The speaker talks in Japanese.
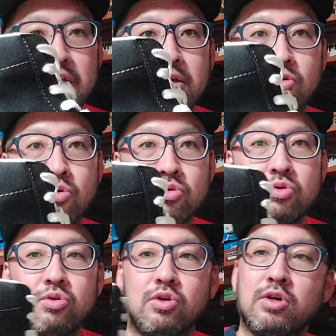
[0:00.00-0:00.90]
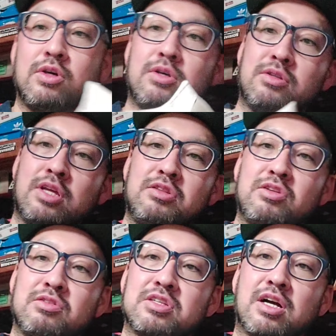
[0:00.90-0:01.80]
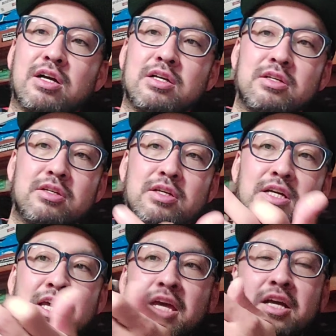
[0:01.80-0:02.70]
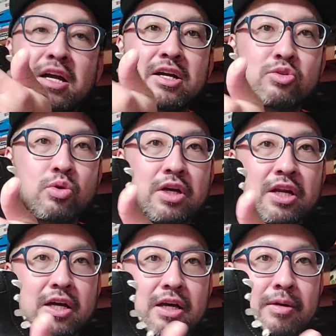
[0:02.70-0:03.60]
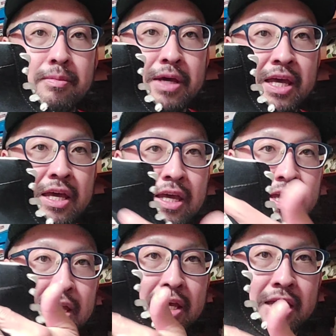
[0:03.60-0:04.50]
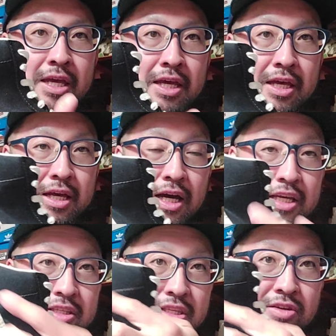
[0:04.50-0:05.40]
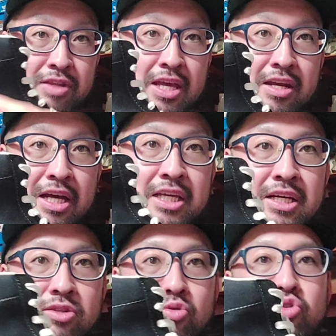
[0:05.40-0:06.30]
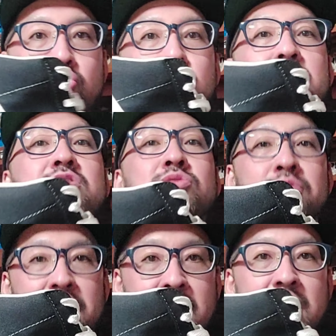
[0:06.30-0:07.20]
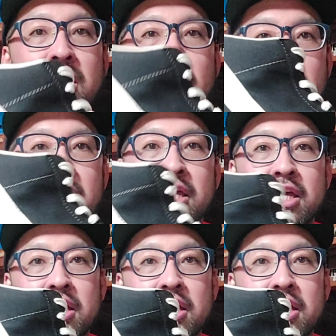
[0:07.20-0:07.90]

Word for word: クで。この、なんていうんですか。えかかとからえー、入ってるね、ラインが特徴ですよね。はい。